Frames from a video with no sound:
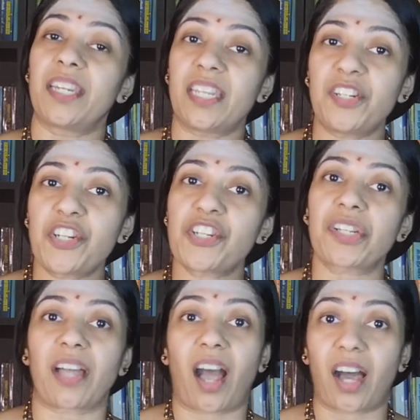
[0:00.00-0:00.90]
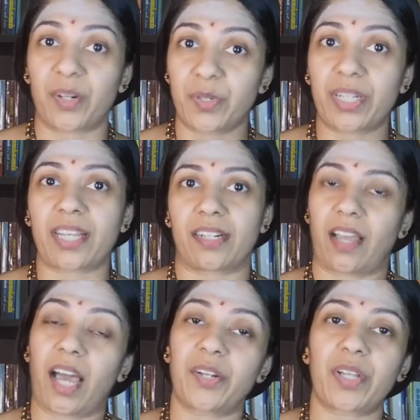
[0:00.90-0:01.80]
நின்று அருக்கன்
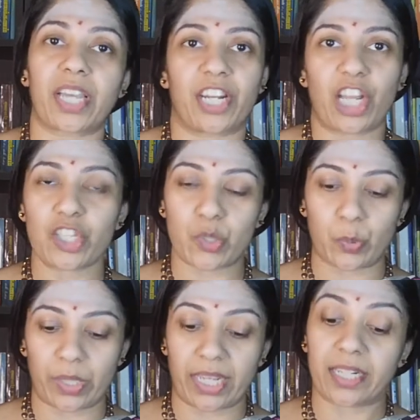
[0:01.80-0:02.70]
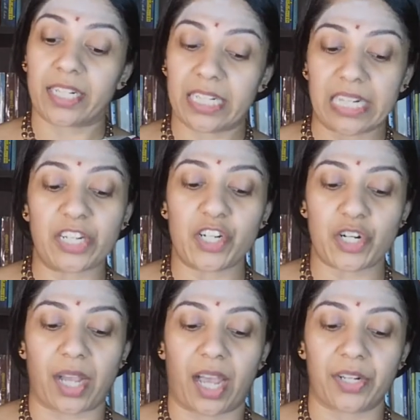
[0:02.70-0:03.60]
அருக்கன்னா சூரியன்
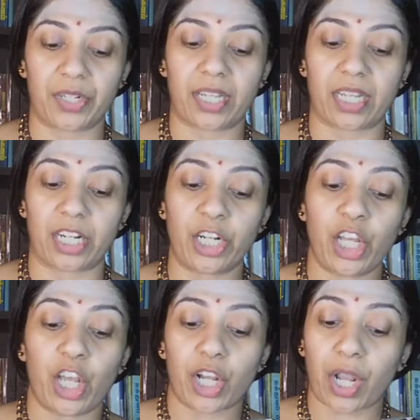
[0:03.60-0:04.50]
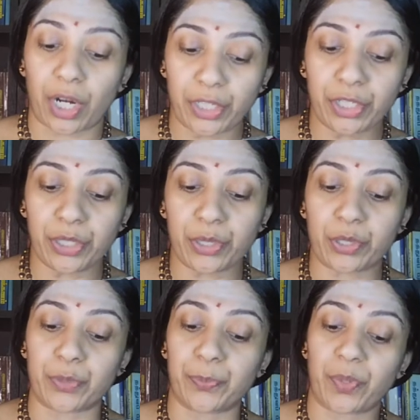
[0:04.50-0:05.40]
நின்று அருக்கன்
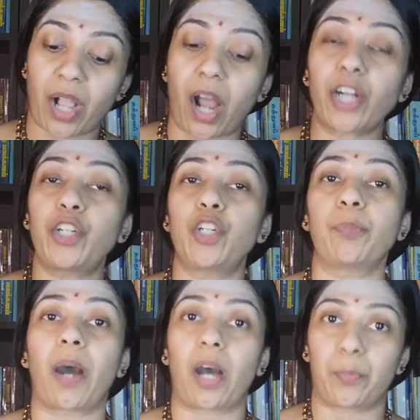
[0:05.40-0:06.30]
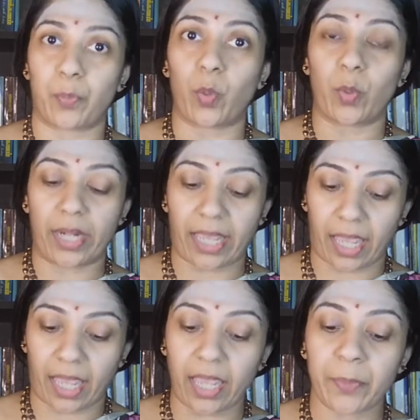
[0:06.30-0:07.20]
கண்ணுக்கும் காட்டுமா போலே
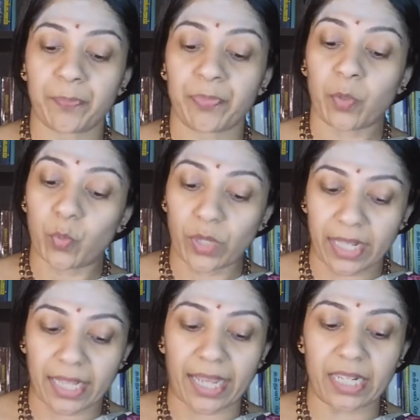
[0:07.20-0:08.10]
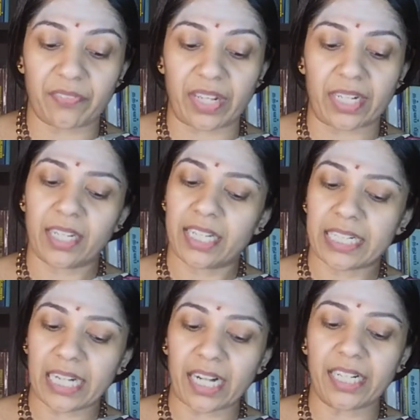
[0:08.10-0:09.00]
உனது அறிவின்
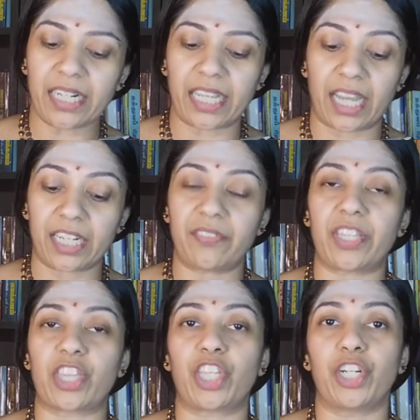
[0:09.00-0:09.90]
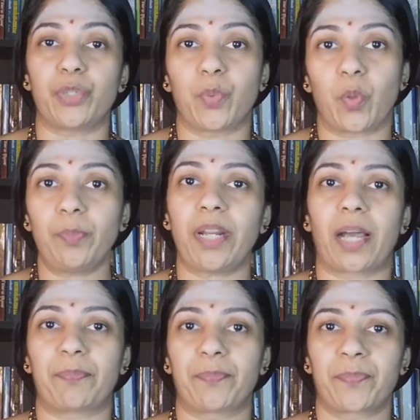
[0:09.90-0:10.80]
நன்னி அறிவித்திடுவோம்
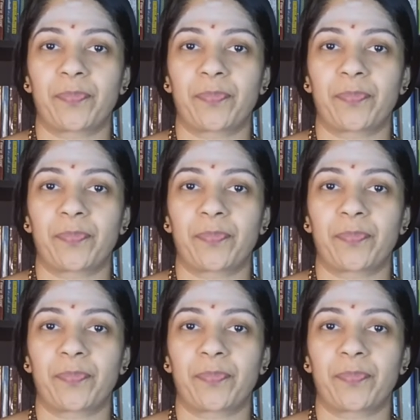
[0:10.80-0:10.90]
நாம்